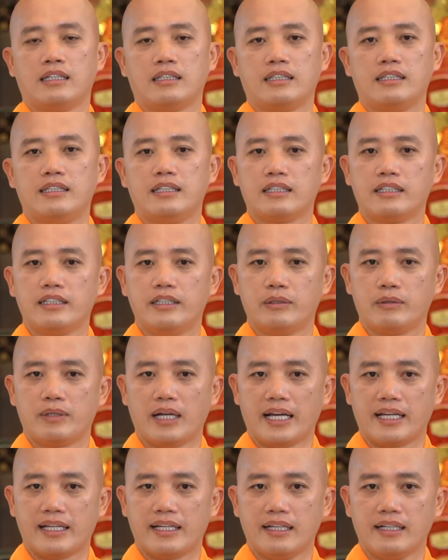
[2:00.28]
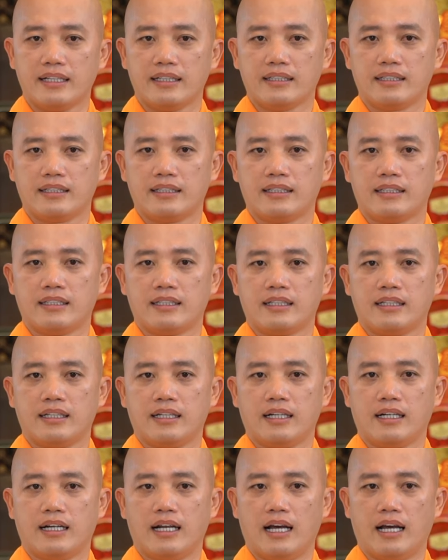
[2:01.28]
Thì những điều này á,
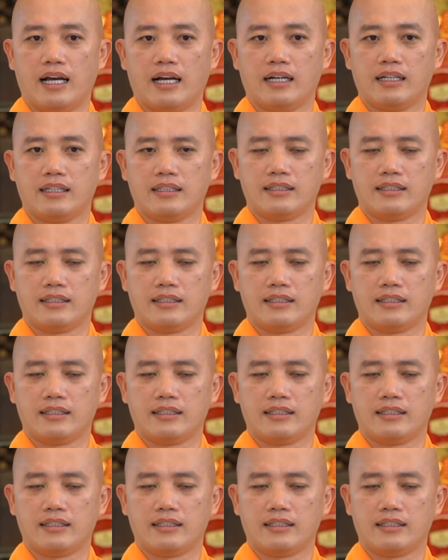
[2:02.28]
là